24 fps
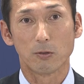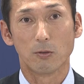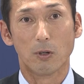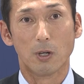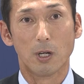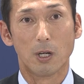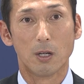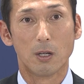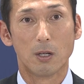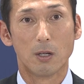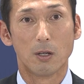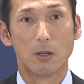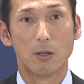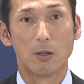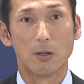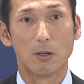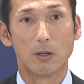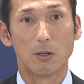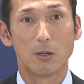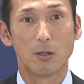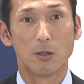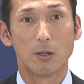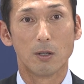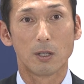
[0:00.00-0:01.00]
とは
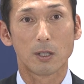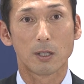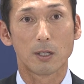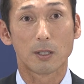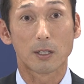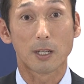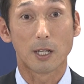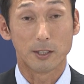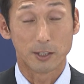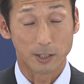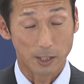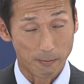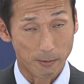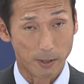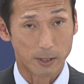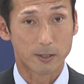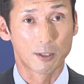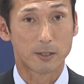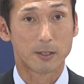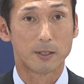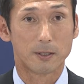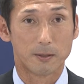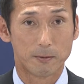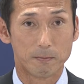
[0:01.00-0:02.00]
感じてま
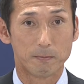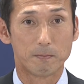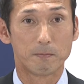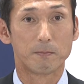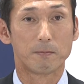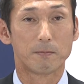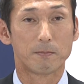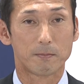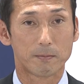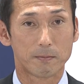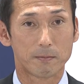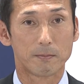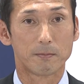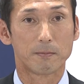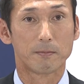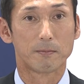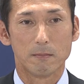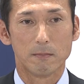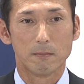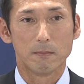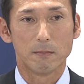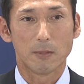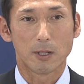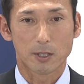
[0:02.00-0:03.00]
す、
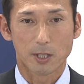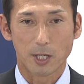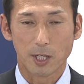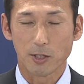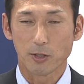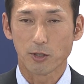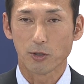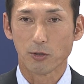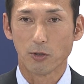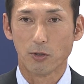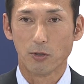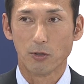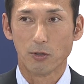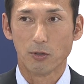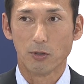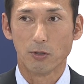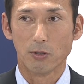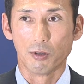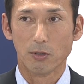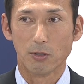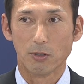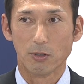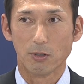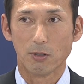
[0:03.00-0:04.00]
まあ、選手
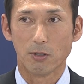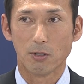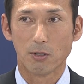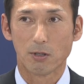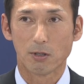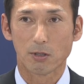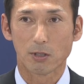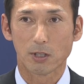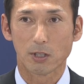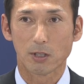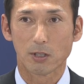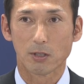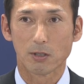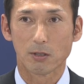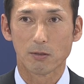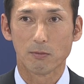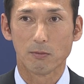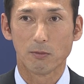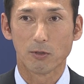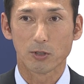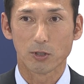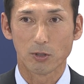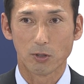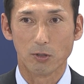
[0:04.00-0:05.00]
の
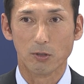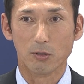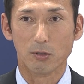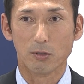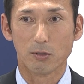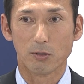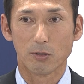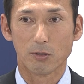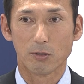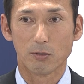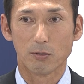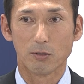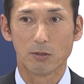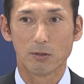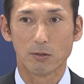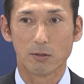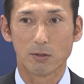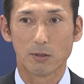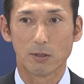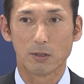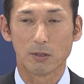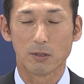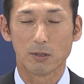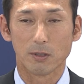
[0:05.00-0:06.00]
もちろん
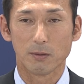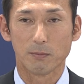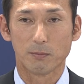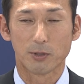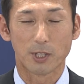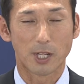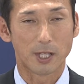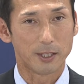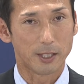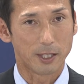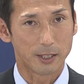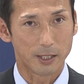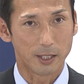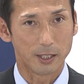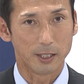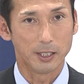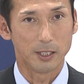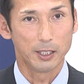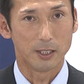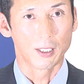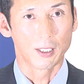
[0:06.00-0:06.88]
プランだったり、